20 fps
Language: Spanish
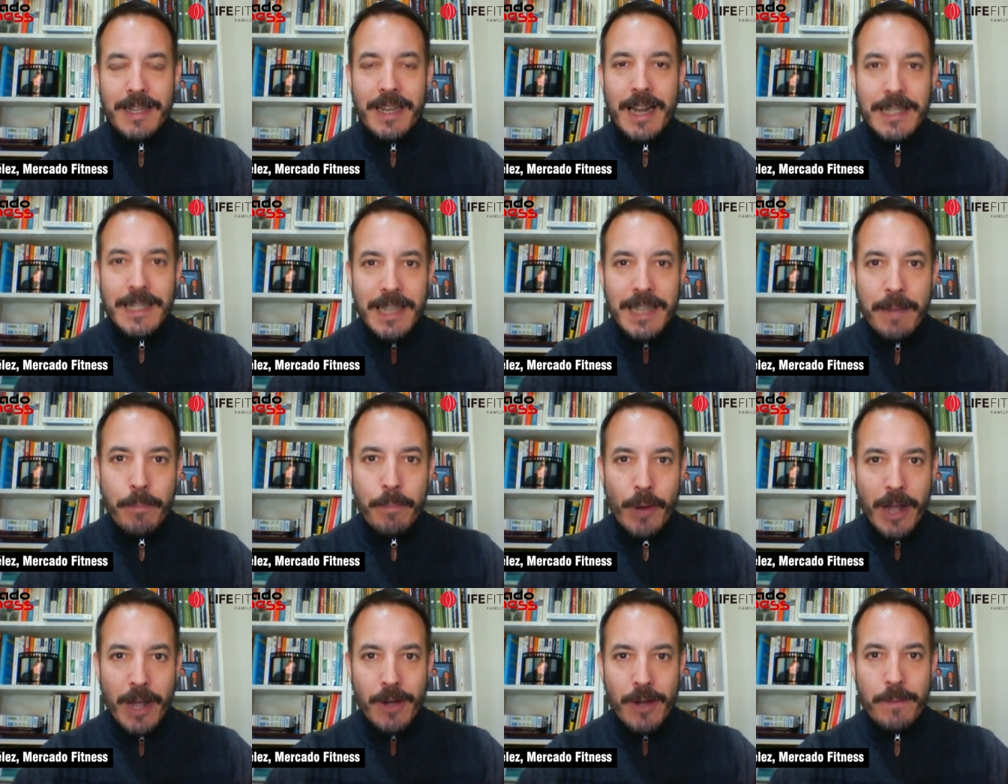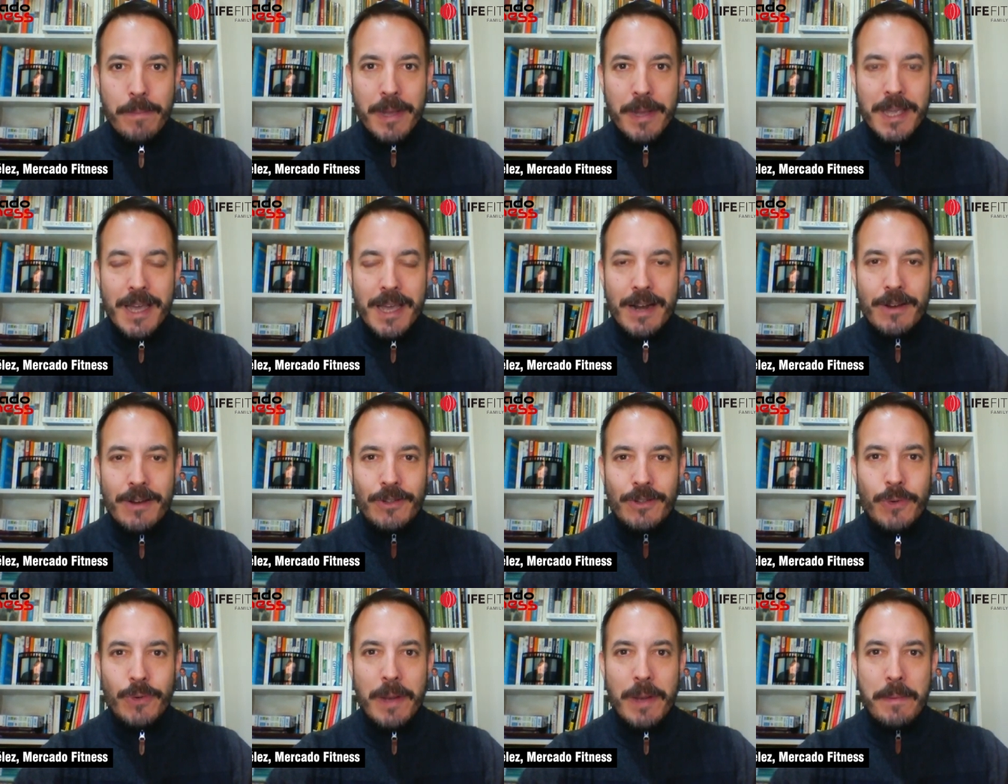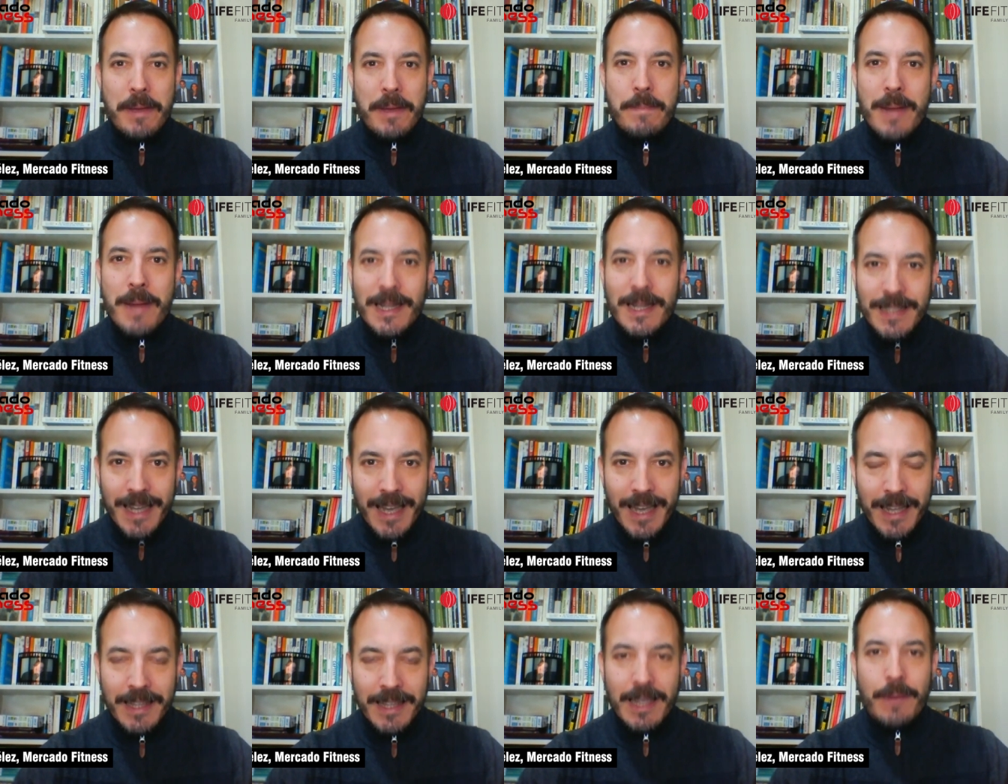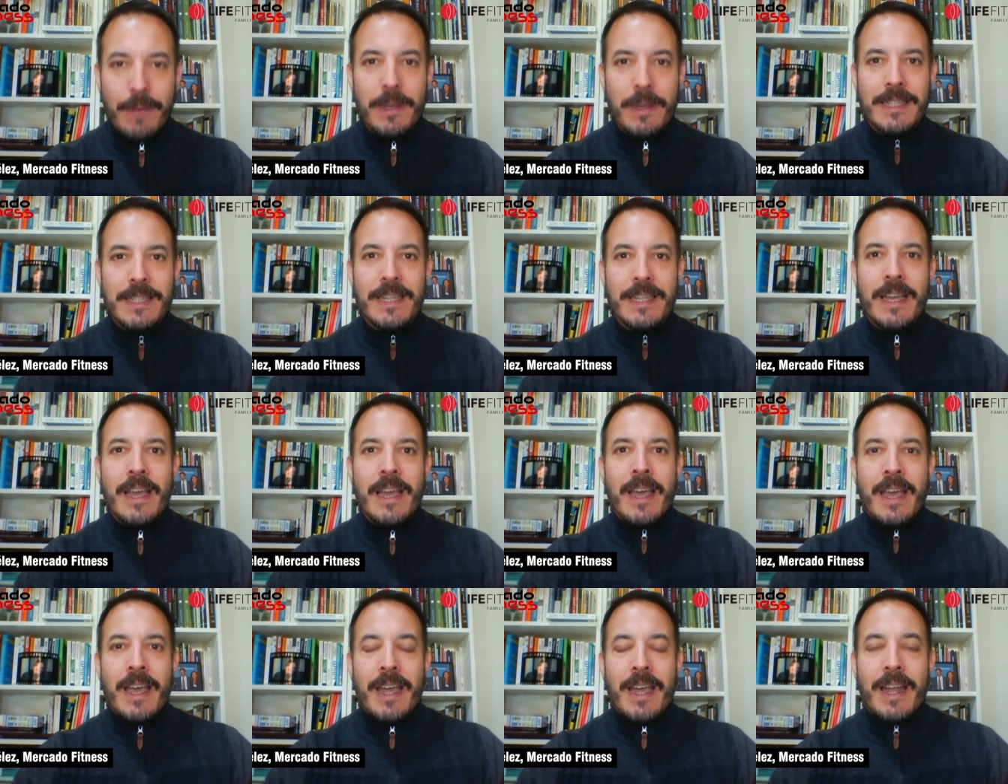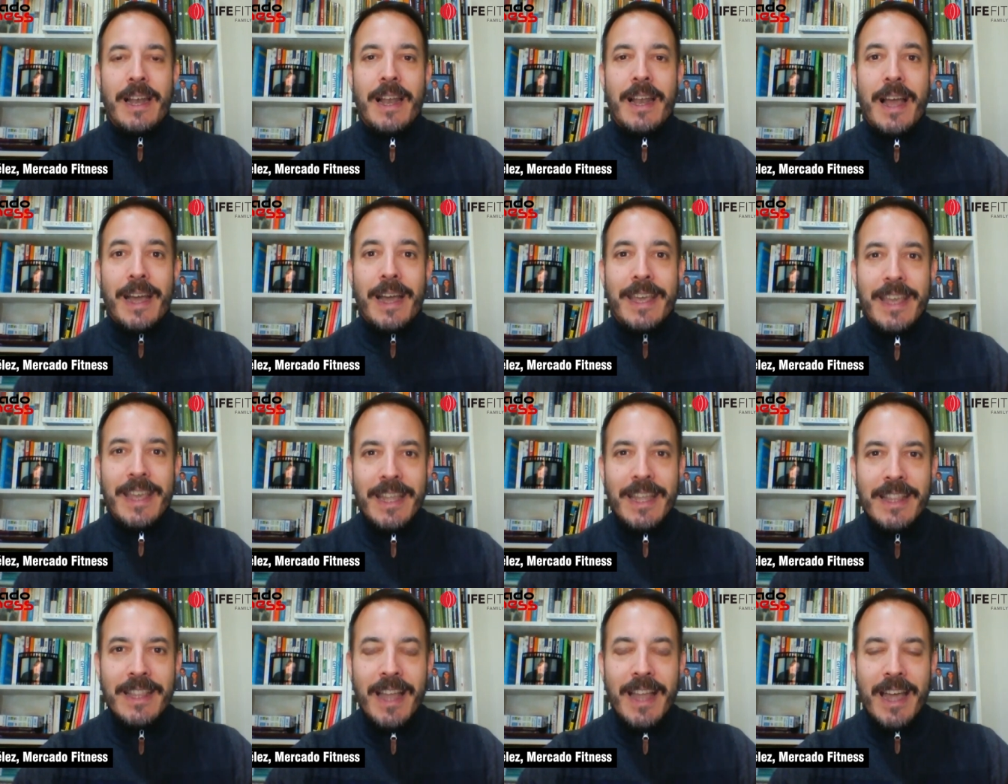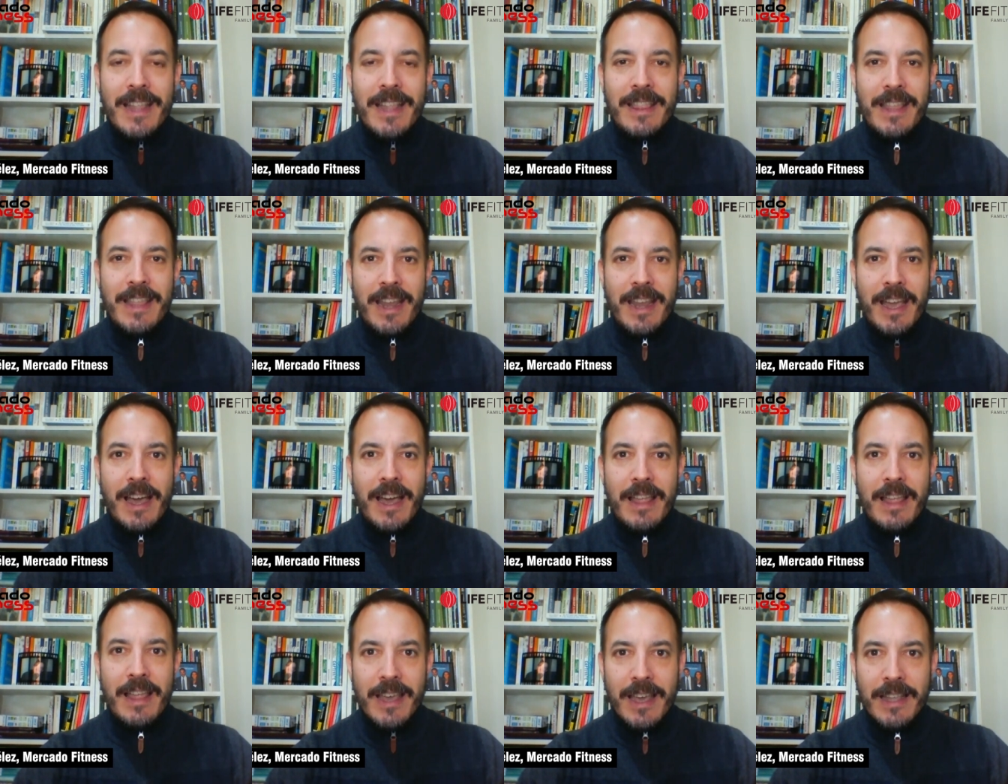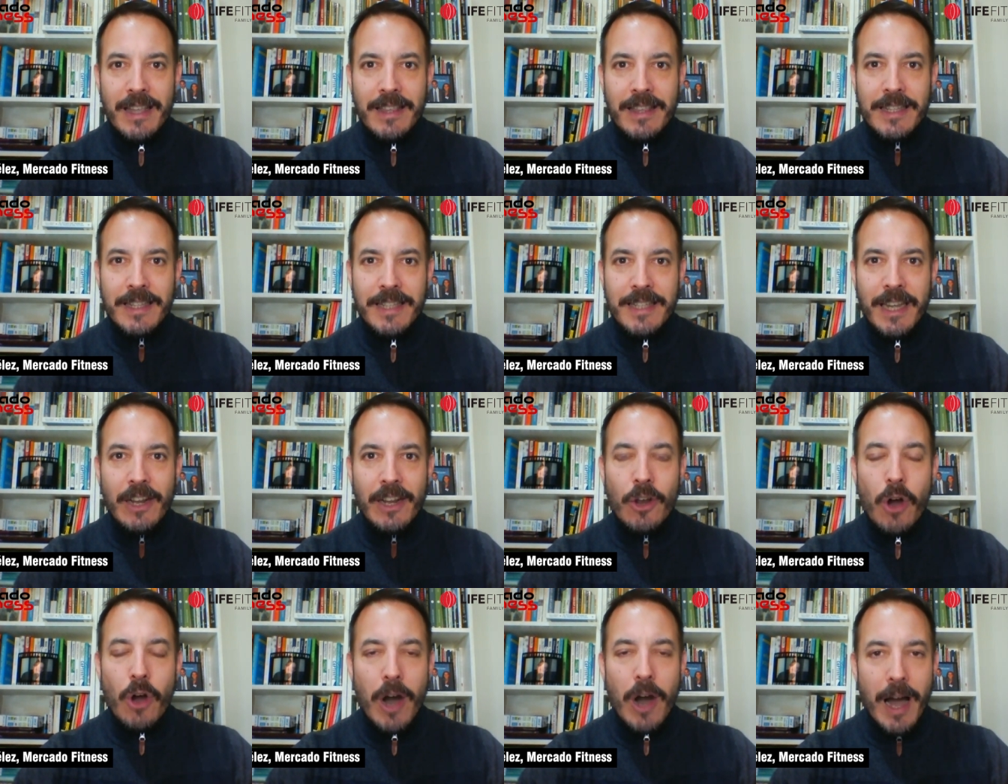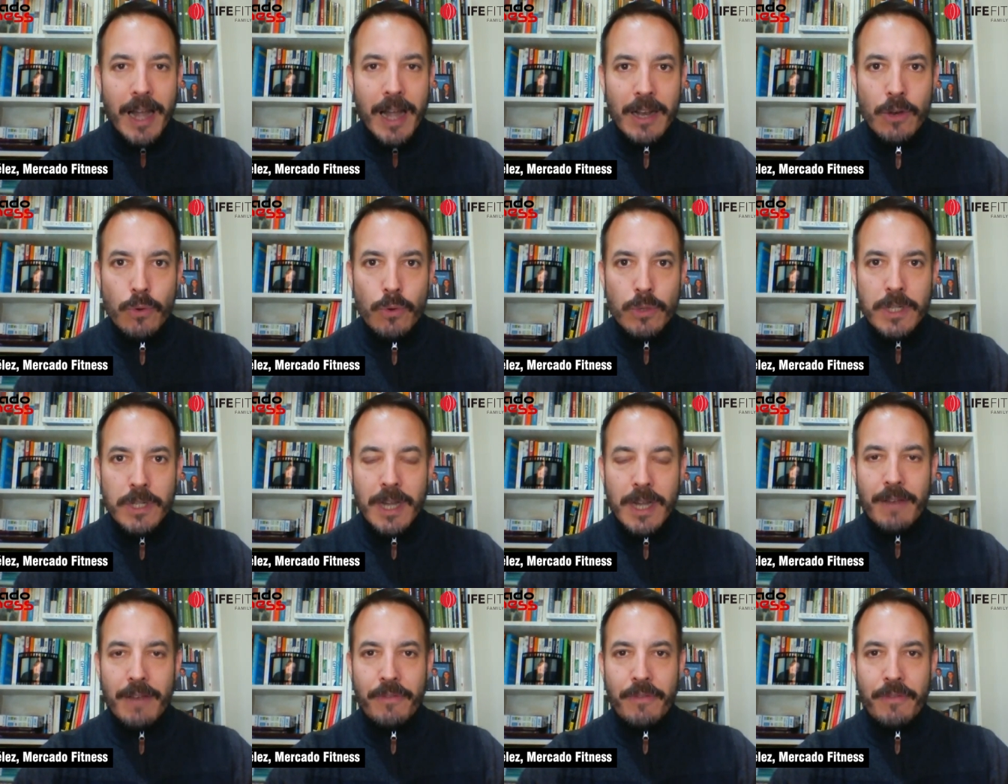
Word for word: Gracias por acompañarnos una vez más, esta vez en la quinta entrega de este ciclo Hay luz al